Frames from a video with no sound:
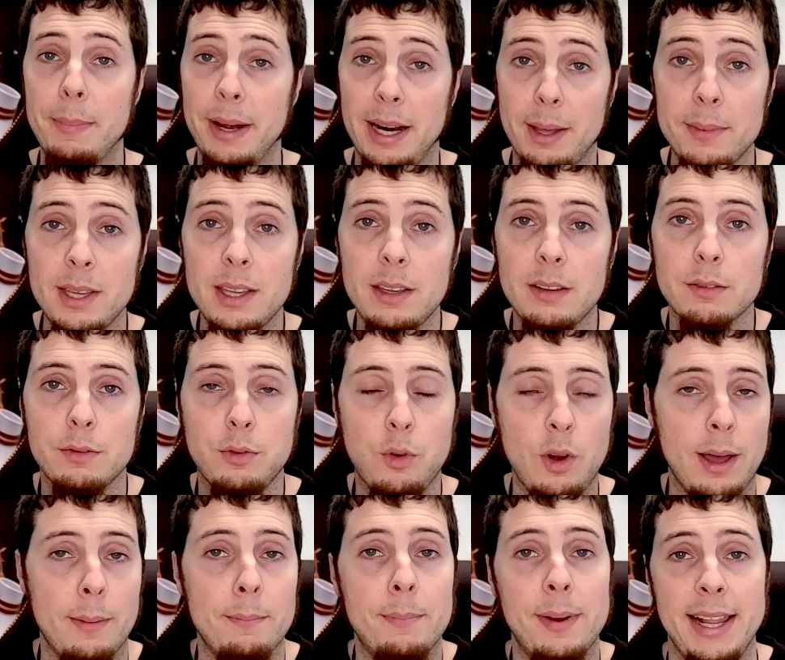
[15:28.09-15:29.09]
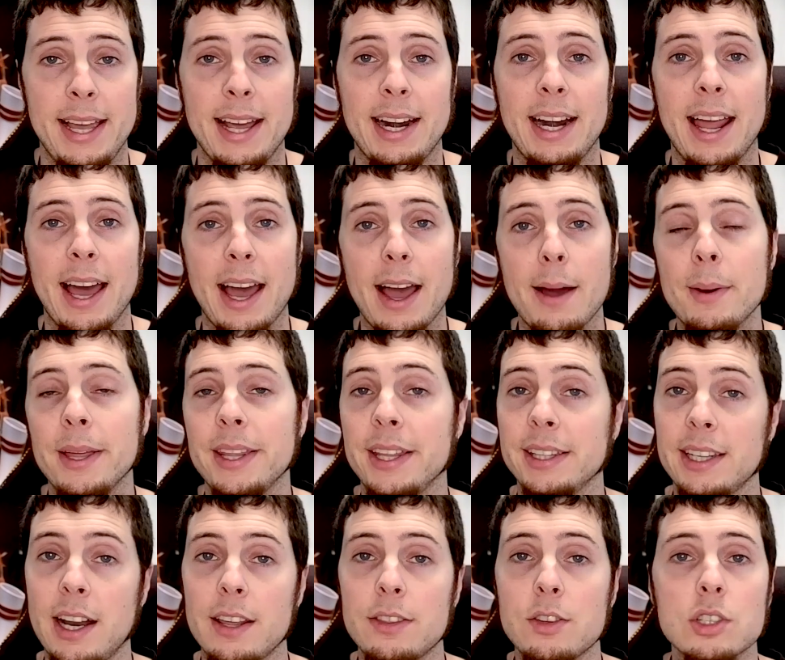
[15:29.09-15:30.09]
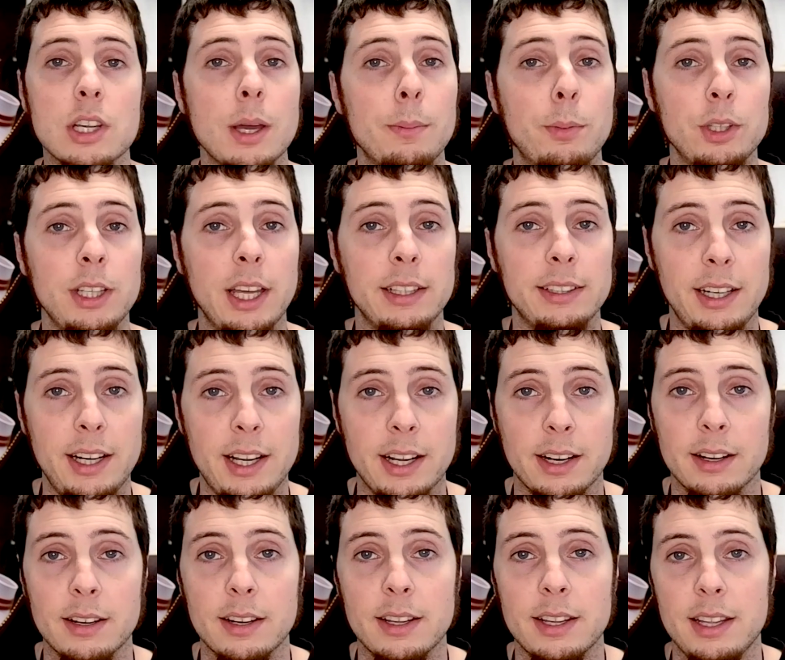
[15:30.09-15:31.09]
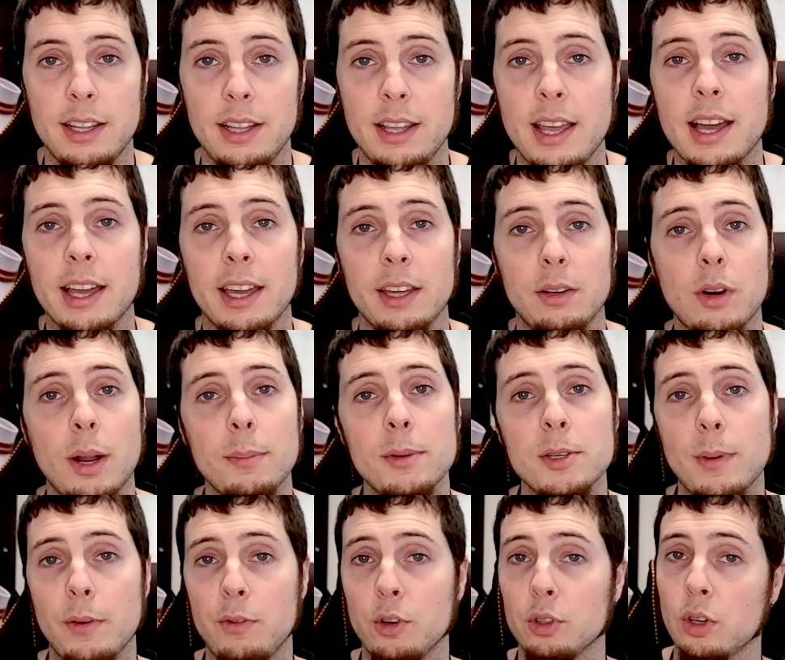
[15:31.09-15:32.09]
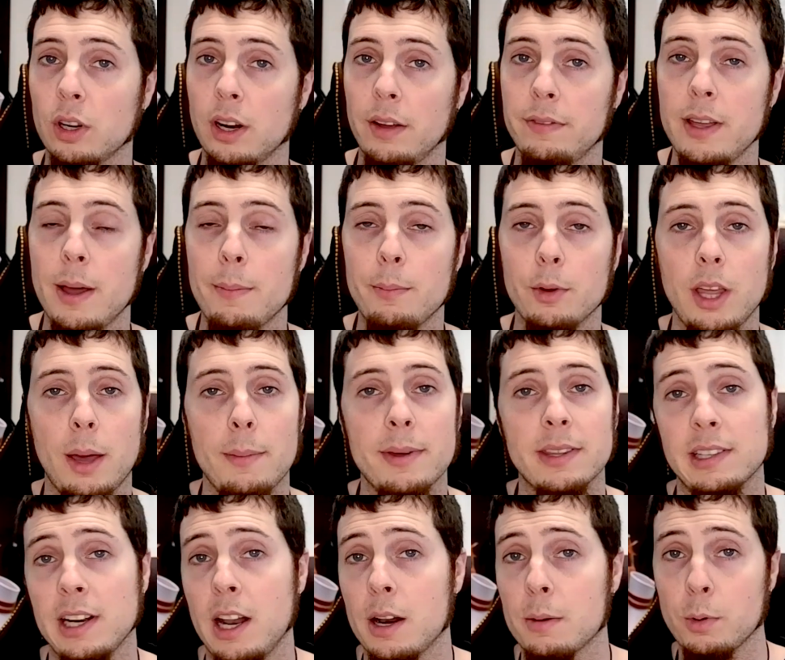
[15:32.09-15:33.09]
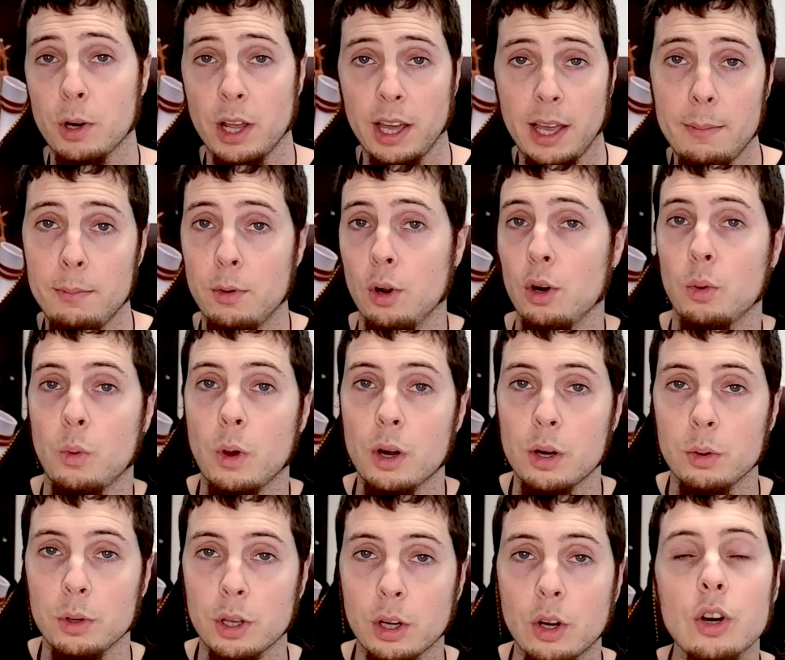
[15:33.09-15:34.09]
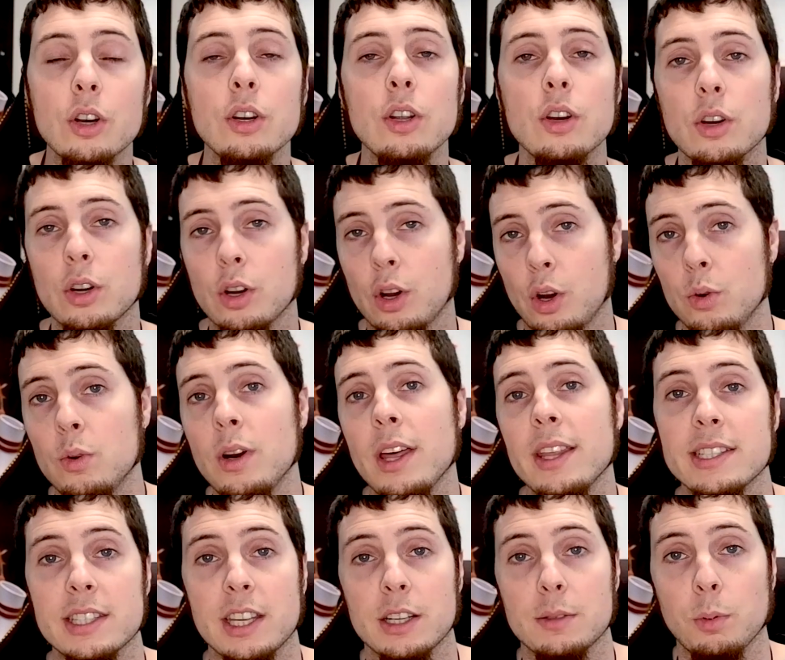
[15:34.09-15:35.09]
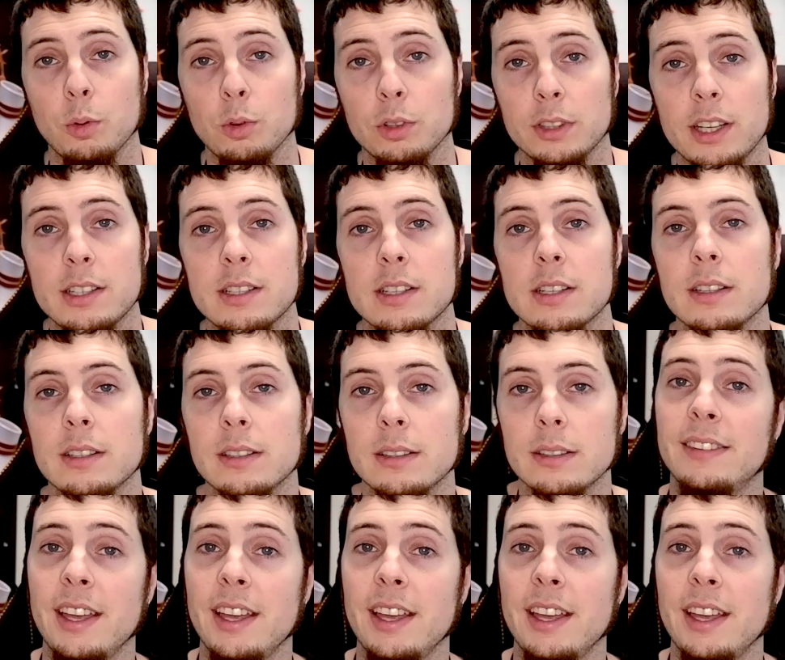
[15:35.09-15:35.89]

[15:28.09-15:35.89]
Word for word: Para mí fue ampliar la gama de trazos que podía tener ya que en una misma fotografía podía mezclar, por ejemplo, el cuerno unicornio con una de estas puntas.